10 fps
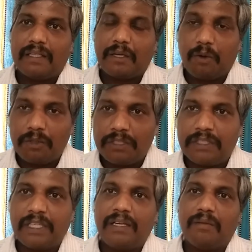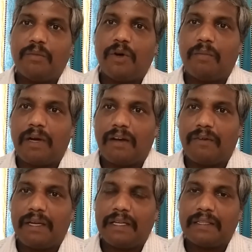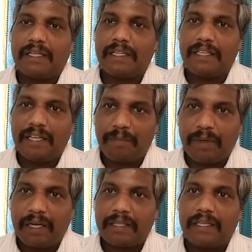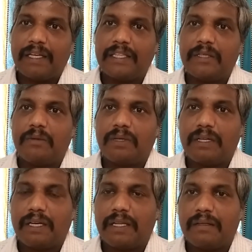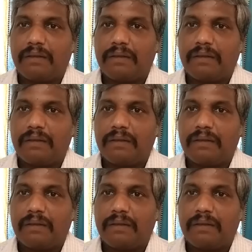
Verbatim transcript: அந்த ஹோஸ்ட் செல் மூலமாகவே தனது இனப்பெருக்கத்தை நிகழ்த்தி கொள்கின்றன